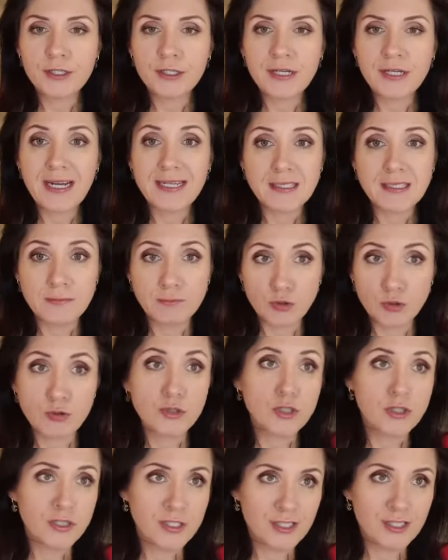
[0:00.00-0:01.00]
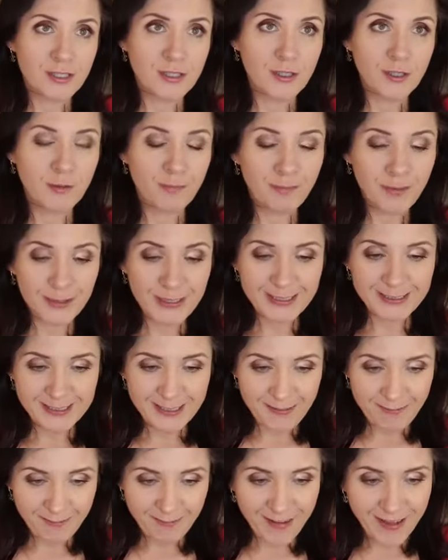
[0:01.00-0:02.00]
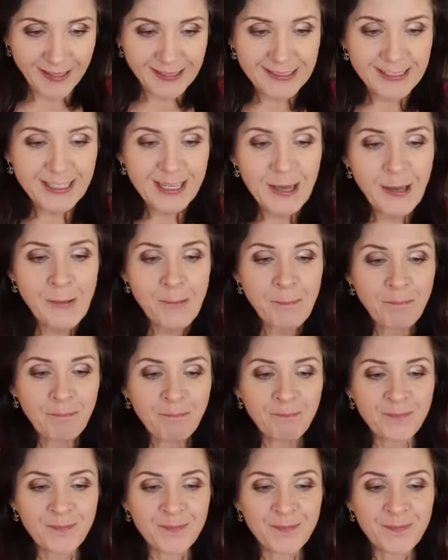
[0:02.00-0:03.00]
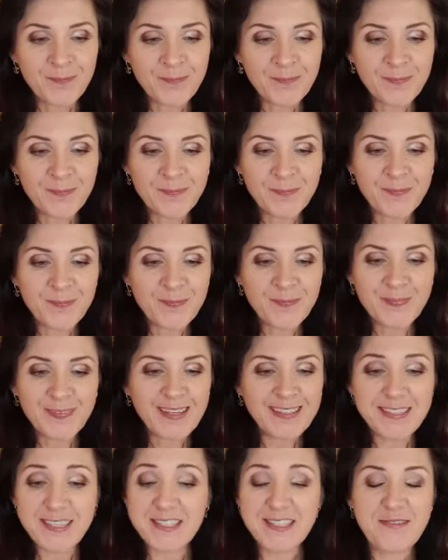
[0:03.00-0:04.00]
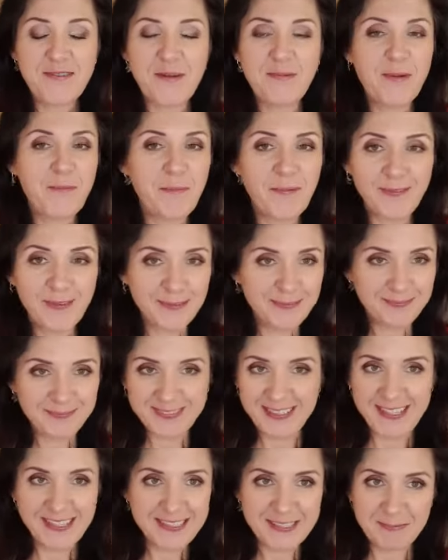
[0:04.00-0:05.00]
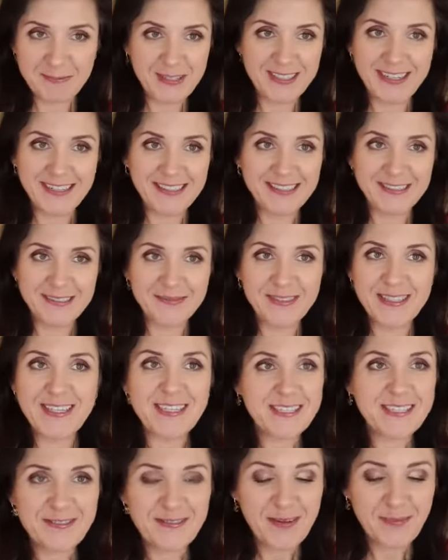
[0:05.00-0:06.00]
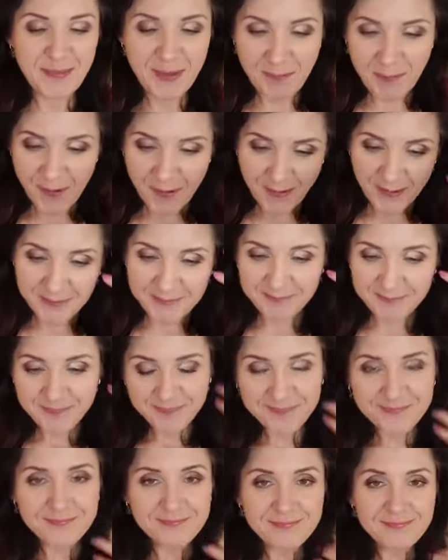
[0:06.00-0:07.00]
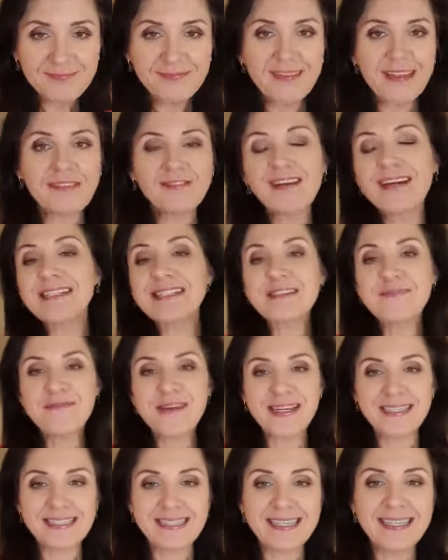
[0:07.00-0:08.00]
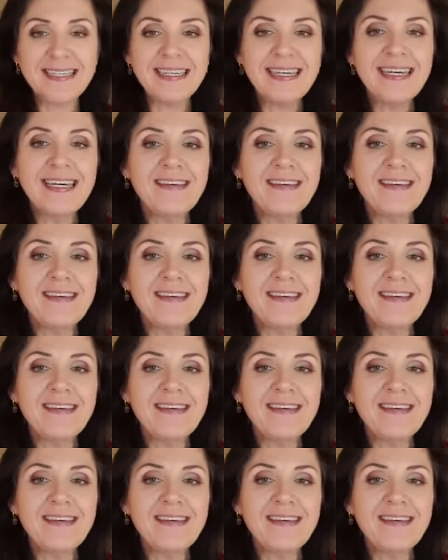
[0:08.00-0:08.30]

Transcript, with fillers: razem już z podatkiem VAT. Mm, jeszcze Wam nie powiem, ile sprzedaliśmy, jeszcze Wam nie powiem każdym razie,